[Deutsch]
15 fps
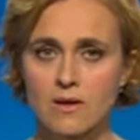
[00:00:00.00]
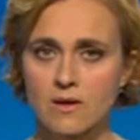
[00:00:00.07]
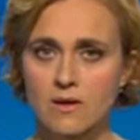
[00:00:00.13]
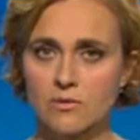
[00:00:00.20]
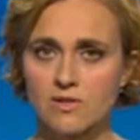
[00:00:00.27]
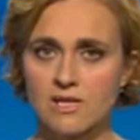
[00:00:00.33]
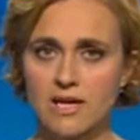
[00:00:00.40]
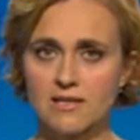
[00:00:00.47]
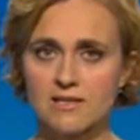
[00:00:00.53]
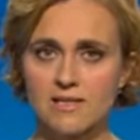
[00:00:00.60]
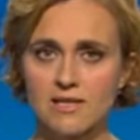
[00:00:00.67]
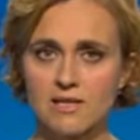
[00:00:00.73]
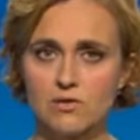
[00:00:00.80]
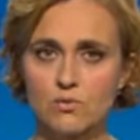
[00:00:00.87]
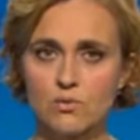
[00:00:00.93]
Nun sagt
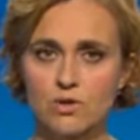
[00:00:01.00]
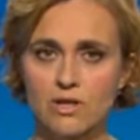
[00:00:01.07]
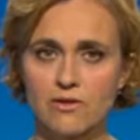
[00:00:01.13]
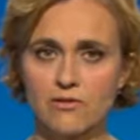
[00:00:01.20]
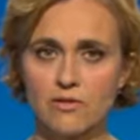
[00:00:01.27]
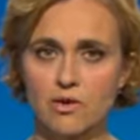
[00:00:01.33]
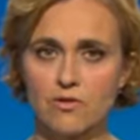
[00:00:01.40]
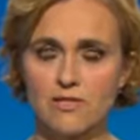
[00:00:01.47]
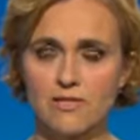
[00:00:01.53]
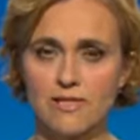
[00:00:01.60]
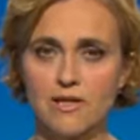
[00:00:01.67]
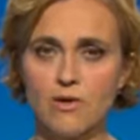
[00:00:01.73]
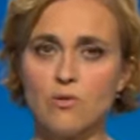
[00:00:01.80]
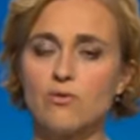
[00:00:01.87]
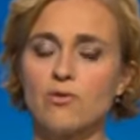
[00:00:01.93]
CSU-Chef Horst
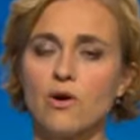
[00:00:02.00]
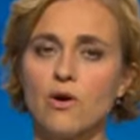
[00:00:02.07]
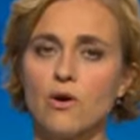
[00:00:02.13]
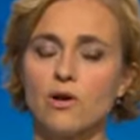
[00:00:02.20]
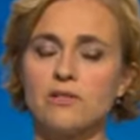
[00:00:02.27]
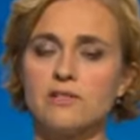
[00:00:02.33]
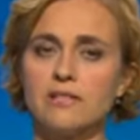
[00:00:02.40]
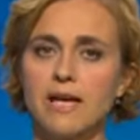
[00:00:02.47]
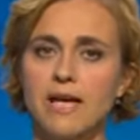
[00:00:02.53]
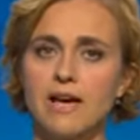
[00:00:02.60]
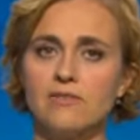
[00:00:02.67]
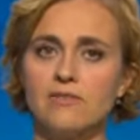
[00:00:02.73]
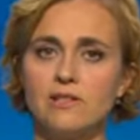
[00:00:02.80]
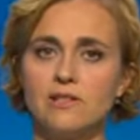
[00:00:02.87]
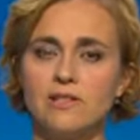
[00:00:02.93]
Seehofer heute,
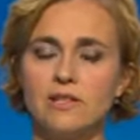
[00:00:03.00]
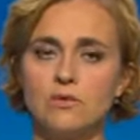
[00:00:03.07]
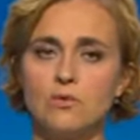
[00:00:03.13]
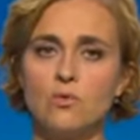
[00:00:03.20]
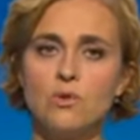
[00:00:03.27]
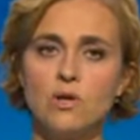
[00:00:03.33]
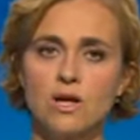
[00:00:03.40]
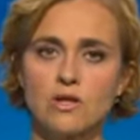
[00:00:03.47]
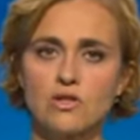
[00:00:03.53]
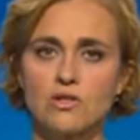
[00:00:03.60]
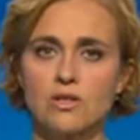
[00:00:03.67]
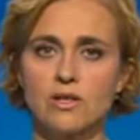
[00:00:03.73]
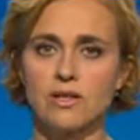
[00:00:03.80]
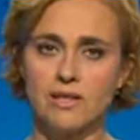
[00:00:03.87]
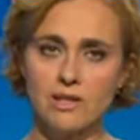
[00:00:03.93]
er will den
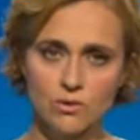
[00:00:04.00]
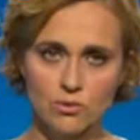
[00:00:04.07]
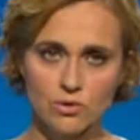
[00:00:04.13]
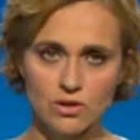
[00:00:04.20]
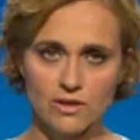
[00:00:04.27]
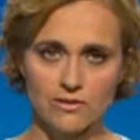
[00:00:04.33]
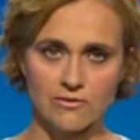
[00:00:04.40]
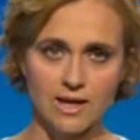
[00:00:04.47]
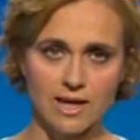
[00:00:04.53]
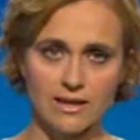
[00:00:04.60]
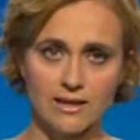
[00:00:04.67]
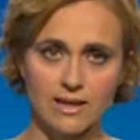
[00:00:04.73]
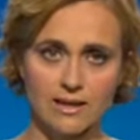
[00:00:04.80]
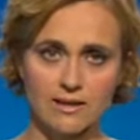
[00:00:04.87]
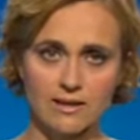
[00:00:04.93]
ungarischen Regierungschef
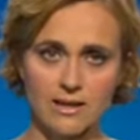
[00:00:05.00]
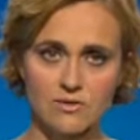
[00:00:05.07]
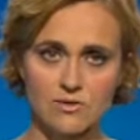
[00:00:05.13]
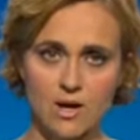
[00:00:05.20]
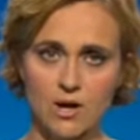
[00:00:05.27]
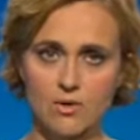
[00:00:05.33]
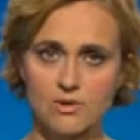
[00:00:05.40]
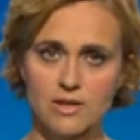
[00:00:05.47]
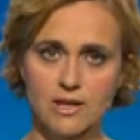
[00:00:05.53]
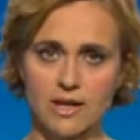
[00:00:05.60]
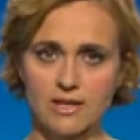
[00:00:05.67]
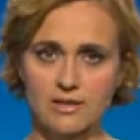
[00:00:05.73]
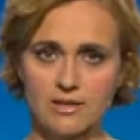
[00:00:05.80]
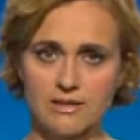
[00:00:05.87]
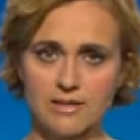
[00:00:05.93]
einladen, also
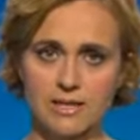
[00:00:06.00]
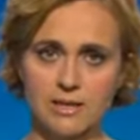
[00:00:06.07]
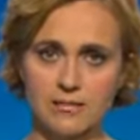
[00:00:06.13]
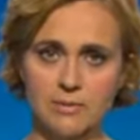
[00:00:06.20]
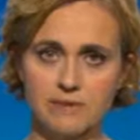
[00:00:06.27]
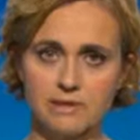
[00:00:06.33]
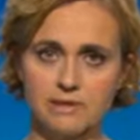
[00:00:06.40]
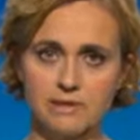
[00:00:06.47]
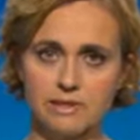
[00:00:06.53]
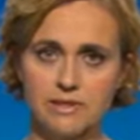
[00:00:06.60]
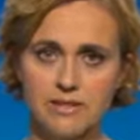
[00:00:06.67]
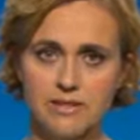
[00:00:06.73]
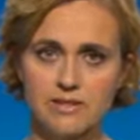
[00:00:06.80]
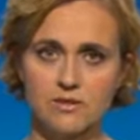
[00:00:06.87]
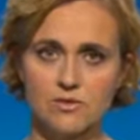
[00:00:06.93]
ausgerechnet den Mann, der
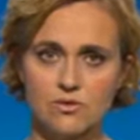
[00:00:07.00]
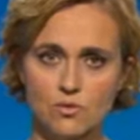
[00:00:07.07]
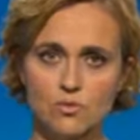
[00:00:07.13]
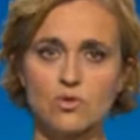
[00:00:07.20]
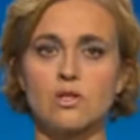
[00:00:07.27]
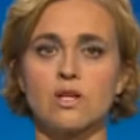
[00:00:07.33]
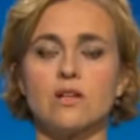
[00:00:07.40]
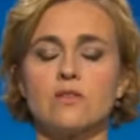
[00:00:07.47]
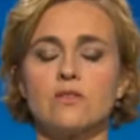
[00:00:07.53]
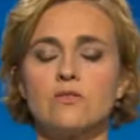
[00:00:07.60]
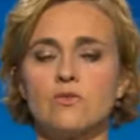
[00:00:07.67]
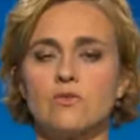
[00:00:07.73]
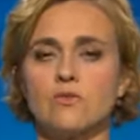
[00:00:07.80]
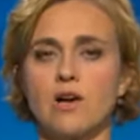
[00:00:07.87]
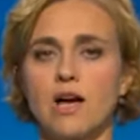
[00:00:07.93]
diese Zustände
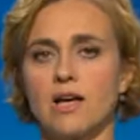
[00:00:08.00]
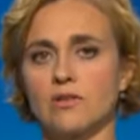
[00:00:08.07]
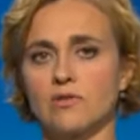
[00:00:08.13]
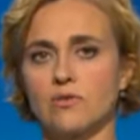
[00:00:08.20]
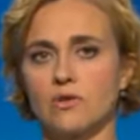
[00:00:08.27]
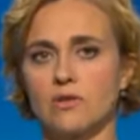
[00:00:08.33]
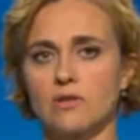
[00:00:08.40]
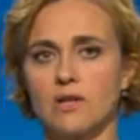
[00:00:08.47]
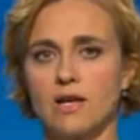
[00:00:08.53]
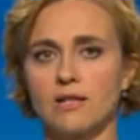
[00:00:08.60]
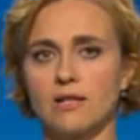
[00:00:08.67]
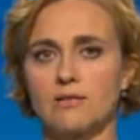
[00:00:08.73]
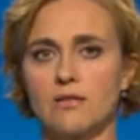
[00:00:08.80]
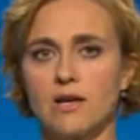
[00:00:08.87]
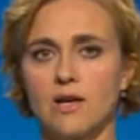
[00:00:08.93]
zu verantworten
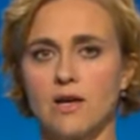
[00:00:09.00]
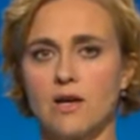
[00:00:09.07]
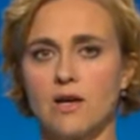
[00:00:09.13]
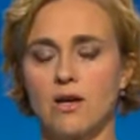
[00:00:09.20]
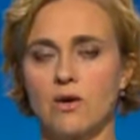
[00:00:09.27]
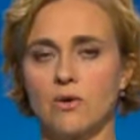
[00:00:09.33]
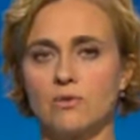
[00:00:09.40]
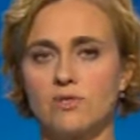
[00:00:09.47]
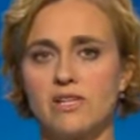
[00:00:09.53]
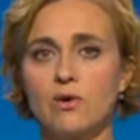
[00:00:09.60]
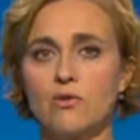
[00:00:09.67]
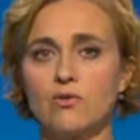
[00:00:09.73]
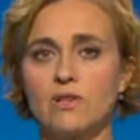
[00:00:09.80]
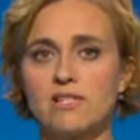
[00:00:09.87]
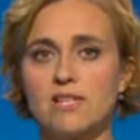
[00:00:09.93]
hat. Und
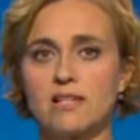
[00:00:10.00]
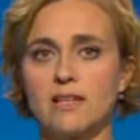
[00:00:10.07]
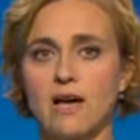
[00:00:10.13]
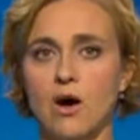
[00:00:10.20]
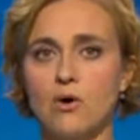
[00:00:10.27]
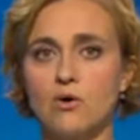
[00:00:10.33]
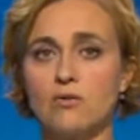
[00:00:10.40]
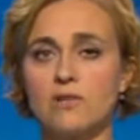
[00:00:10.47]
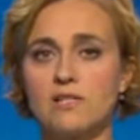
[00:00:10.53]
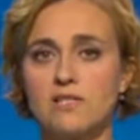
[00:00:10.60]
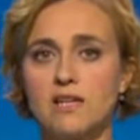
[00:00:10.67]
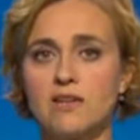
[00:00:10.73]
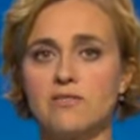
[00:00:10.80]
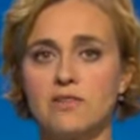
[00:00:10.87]
Seehofer sagt auch, was er